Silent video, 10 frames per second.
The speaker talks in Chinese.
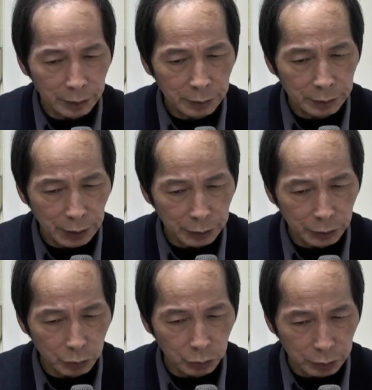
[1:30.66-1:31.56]
香积
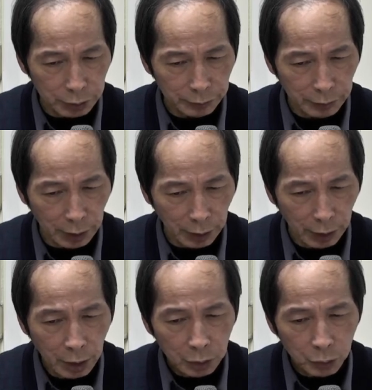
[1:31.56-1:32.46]
土是啊，
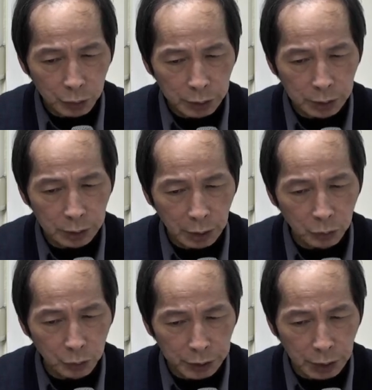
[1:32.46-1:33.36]
故事人
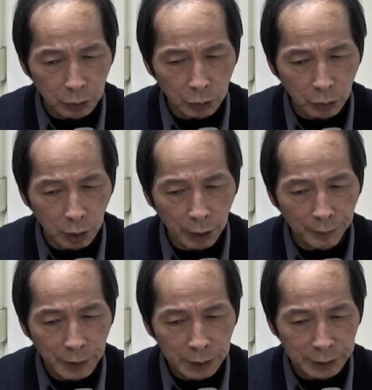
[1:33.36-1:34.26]
物鲜活，
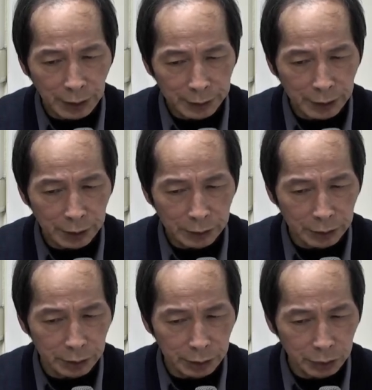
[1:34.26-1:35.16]
想象
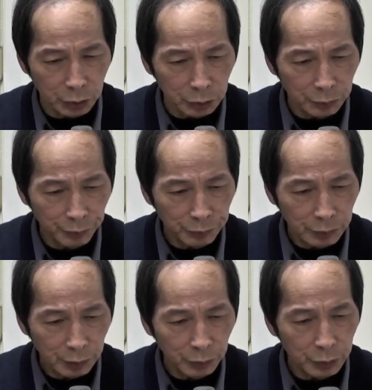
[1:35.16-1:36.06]
奇迥，
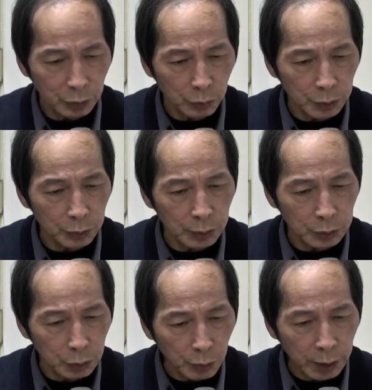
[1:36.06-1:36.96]
富有文学的趣
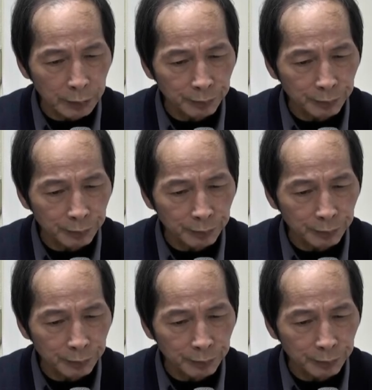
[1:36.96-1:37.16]
味，